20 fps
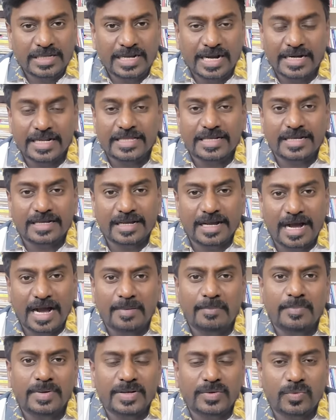கனரக
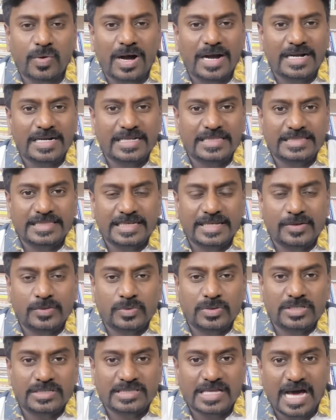ஹம்மர் வாகனத்தில் ஒரு